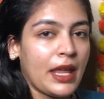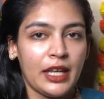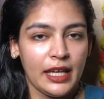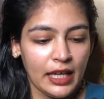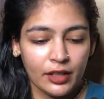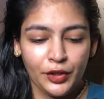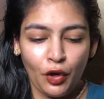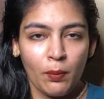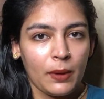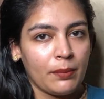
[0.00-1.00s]
मैंने एक
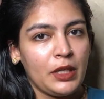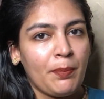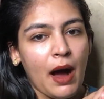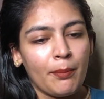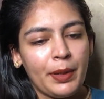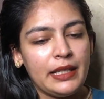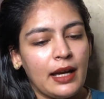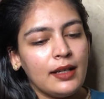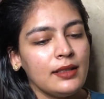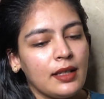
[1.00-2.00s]
ड्रॉपर अपनी पाम पे
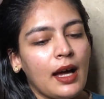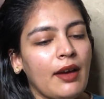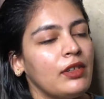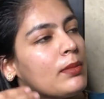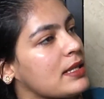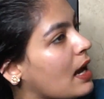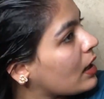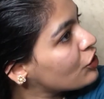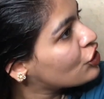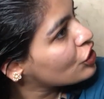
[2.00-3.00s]
लिया आई विल
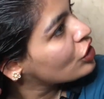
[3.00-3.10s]
मसाज